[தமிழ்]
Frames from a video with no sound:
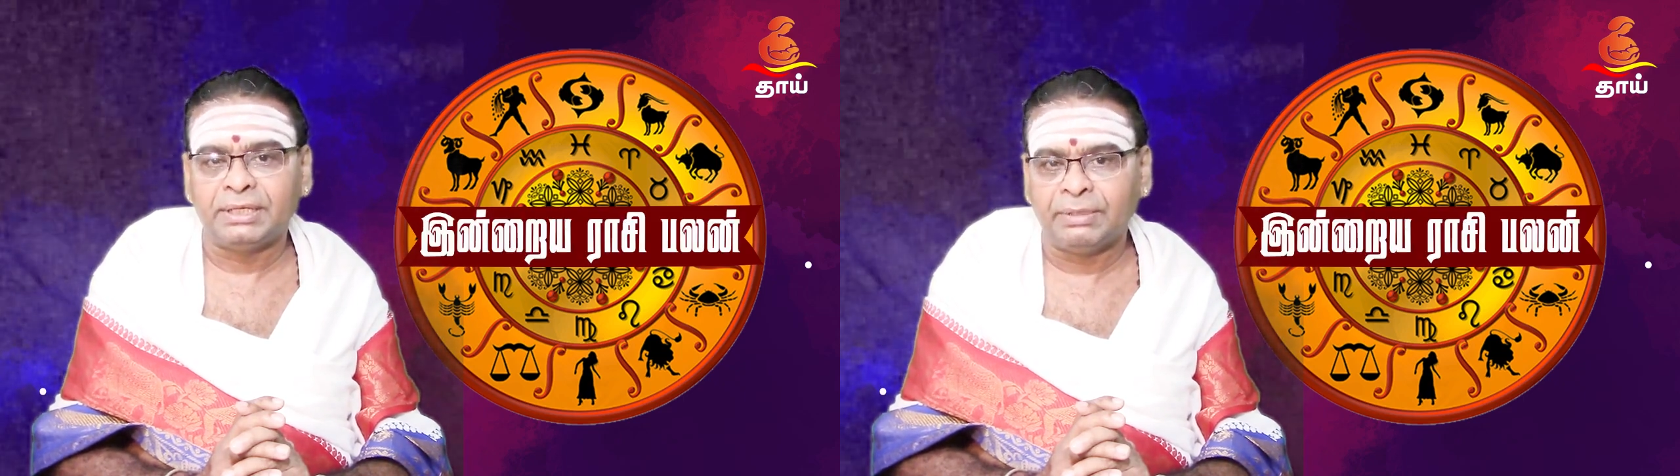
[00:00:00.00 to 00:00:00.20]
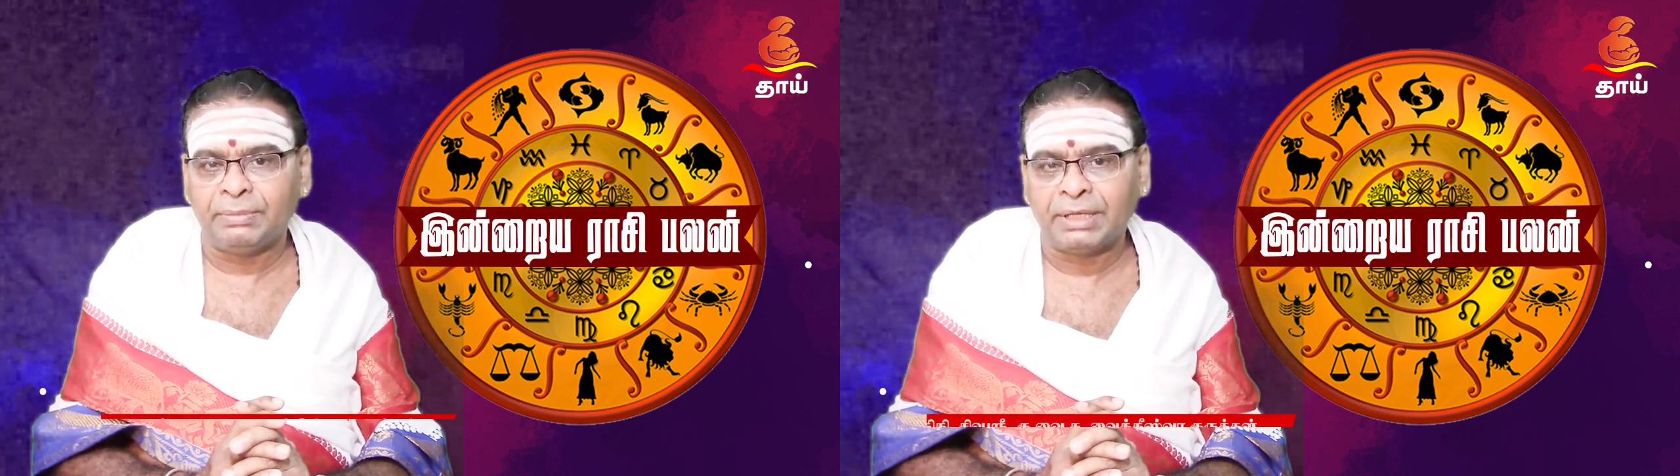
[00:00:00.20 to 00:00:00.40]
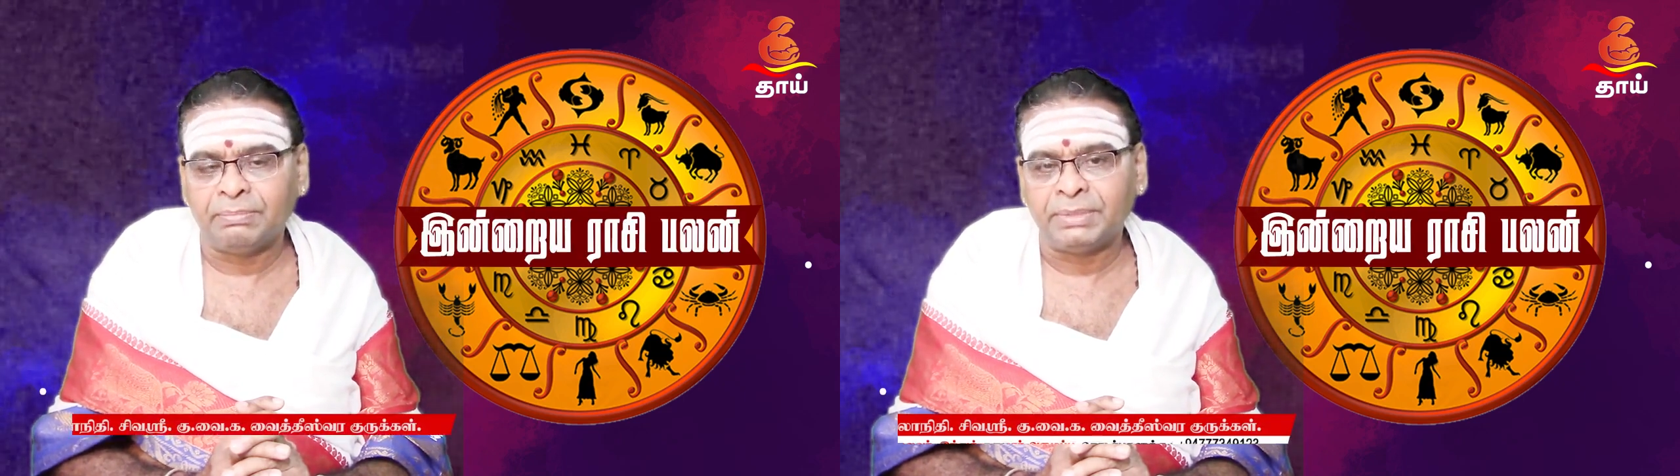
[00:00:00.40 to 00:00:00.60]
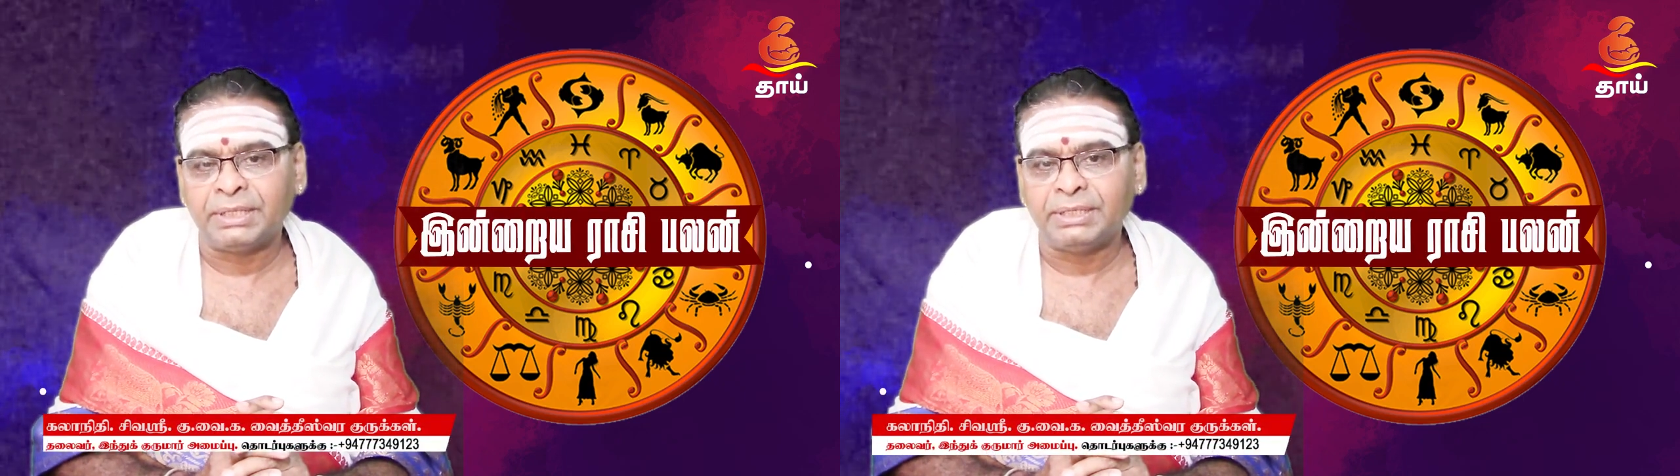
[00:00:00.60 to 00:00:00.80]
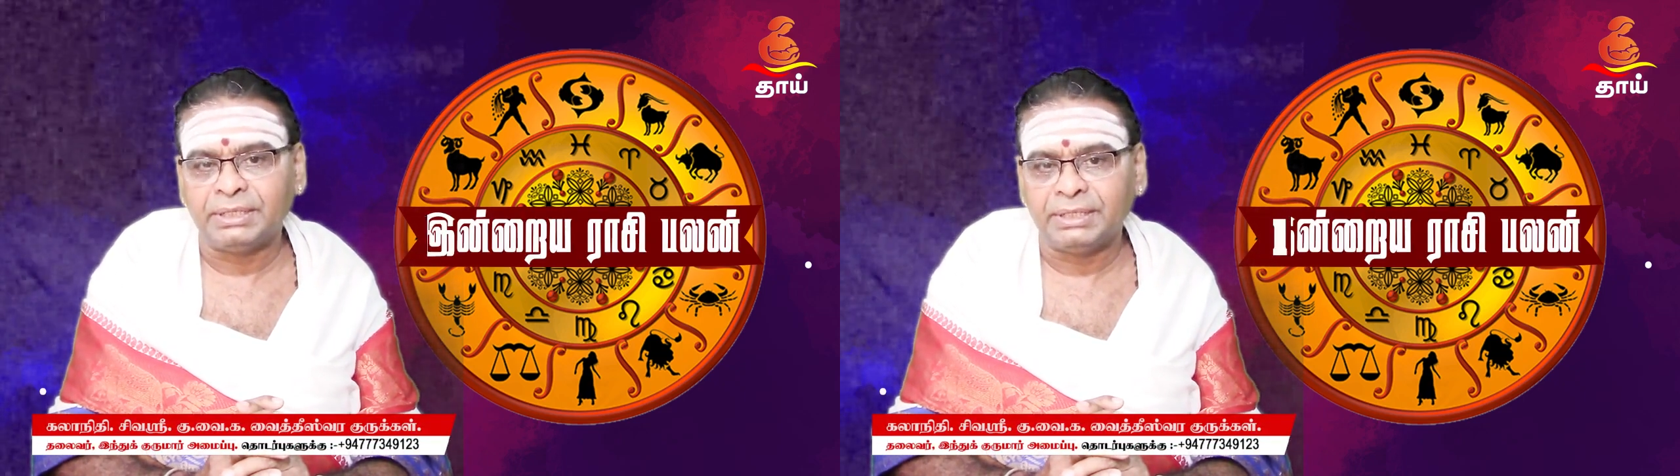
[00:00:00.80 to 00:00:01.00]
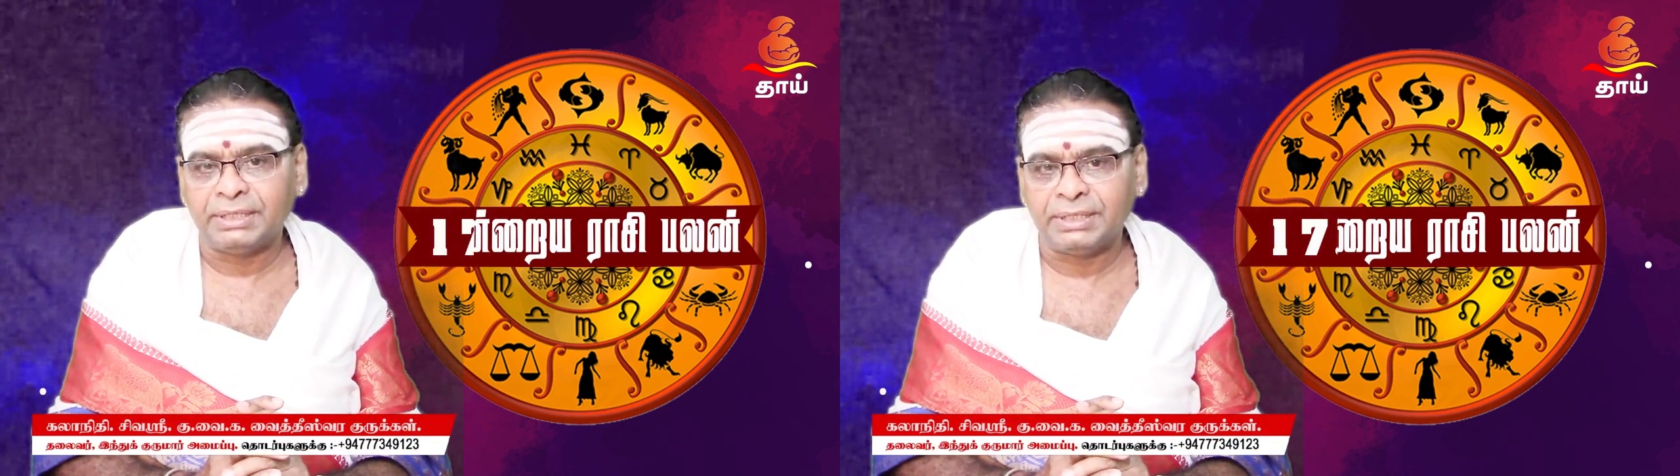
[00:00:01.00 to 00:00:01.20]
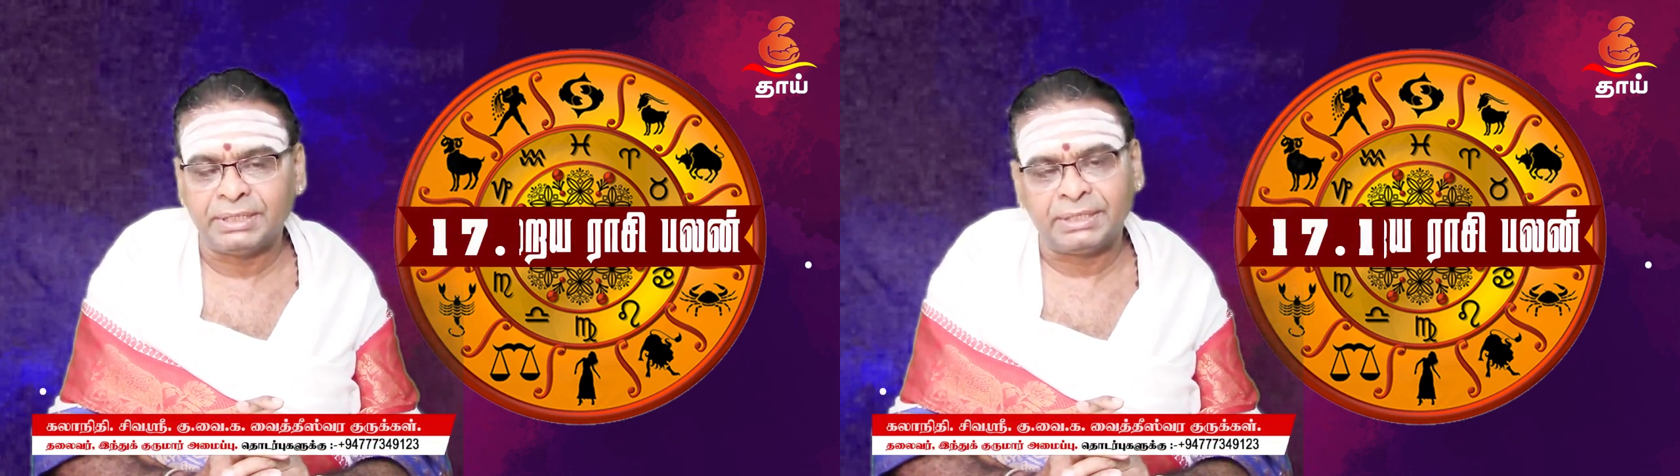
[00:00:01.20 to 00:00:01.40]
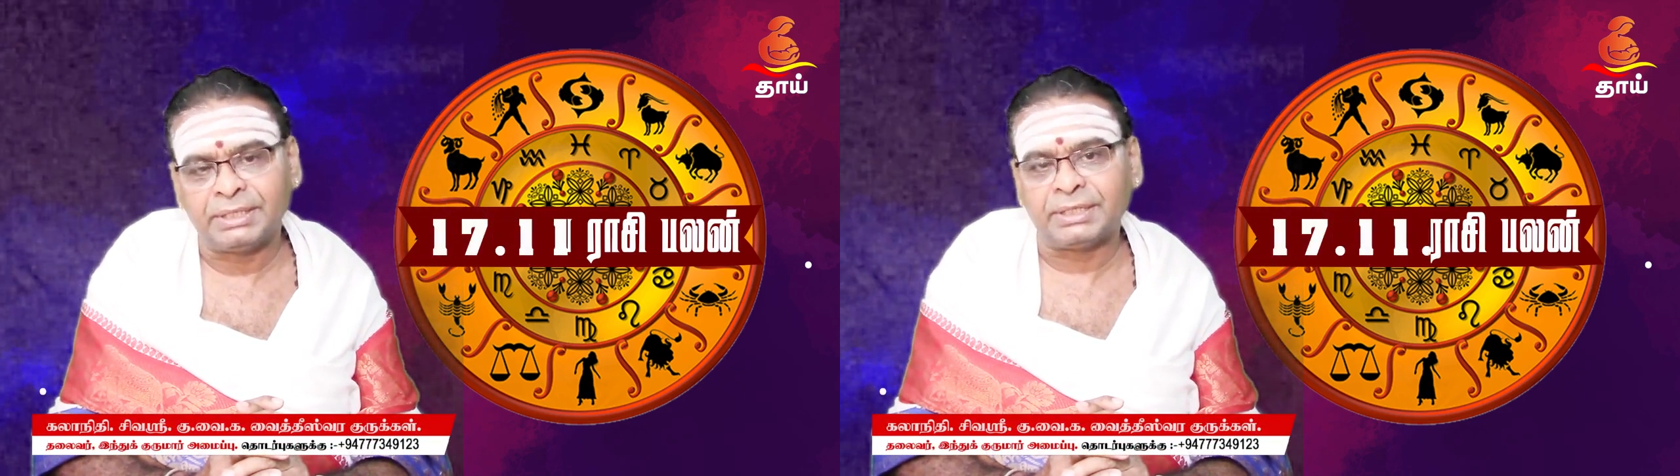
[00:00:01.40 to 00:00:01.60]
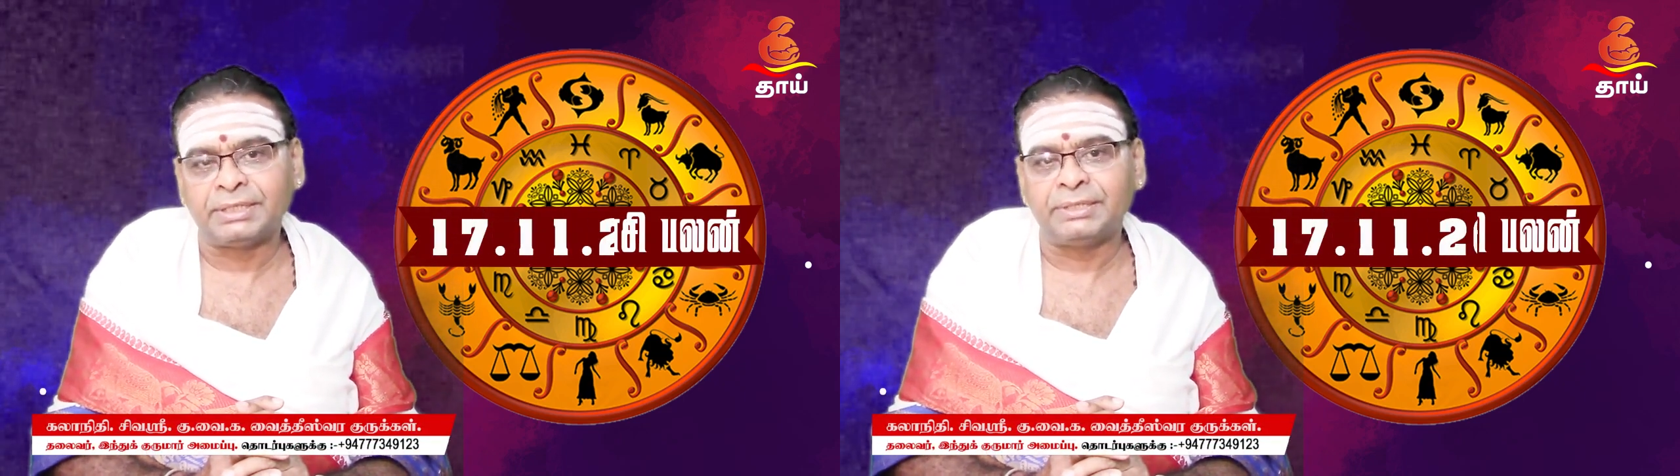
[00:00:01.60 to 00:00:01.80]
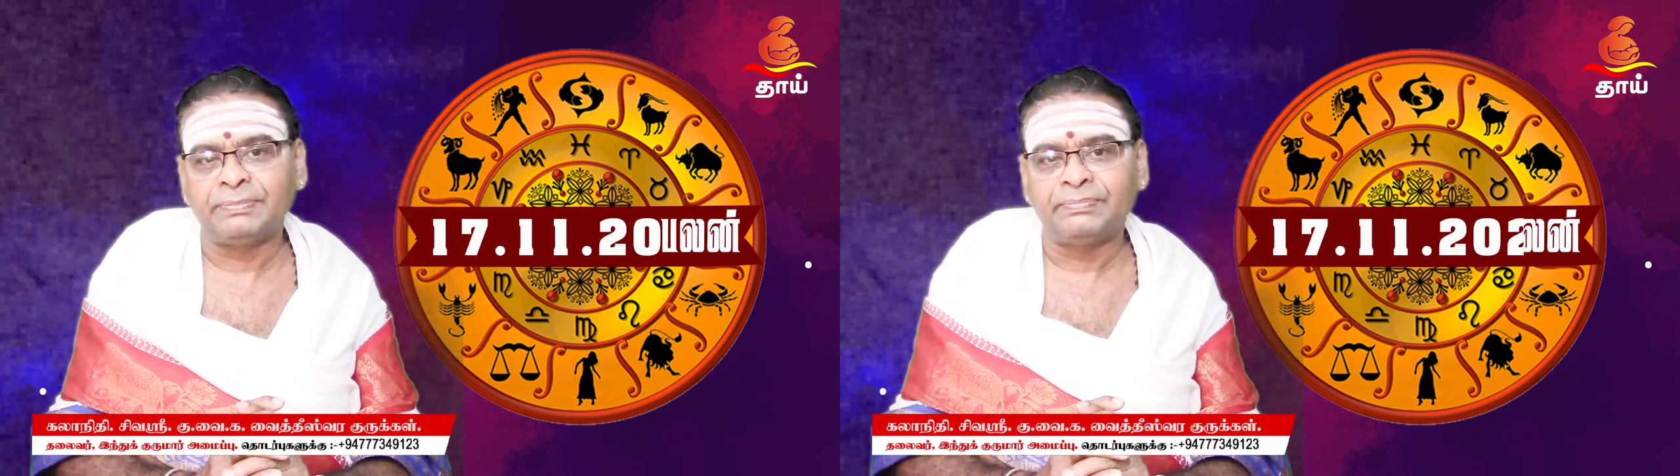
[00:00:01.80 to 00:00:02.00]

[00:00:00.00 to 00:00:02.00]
நிமிடம் வரை இருக்கின்றது